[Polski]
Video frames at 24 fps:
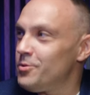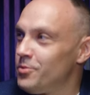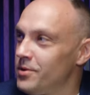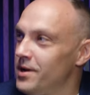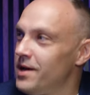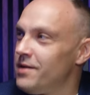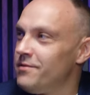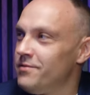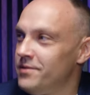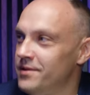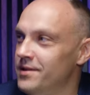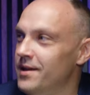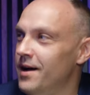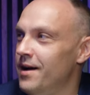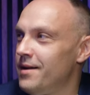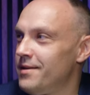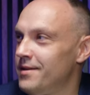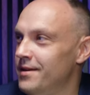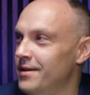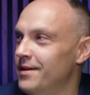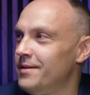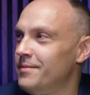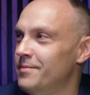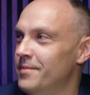drugie
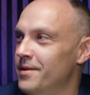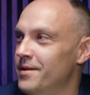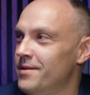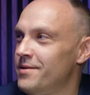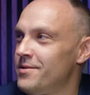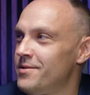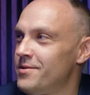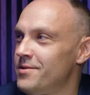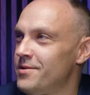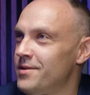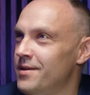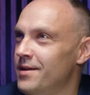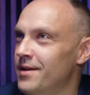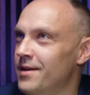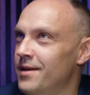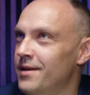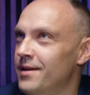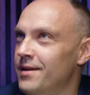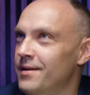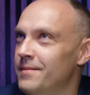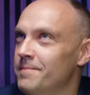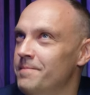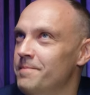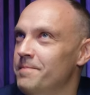wydanie będzie
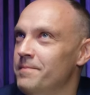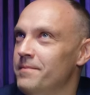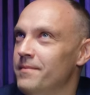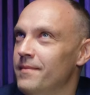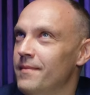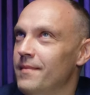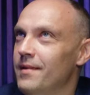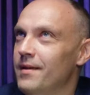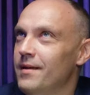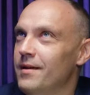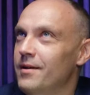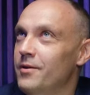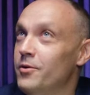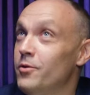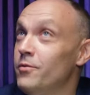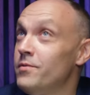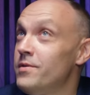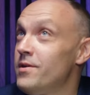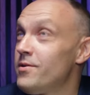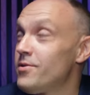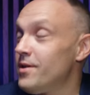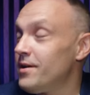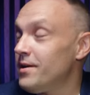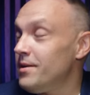
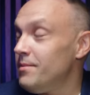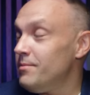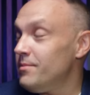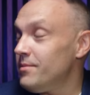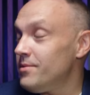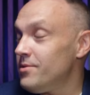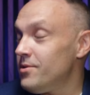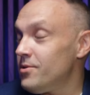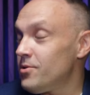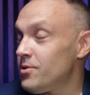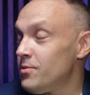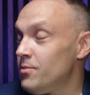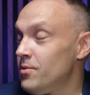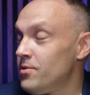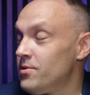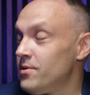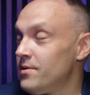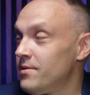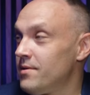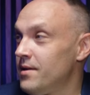również takim cieszyło się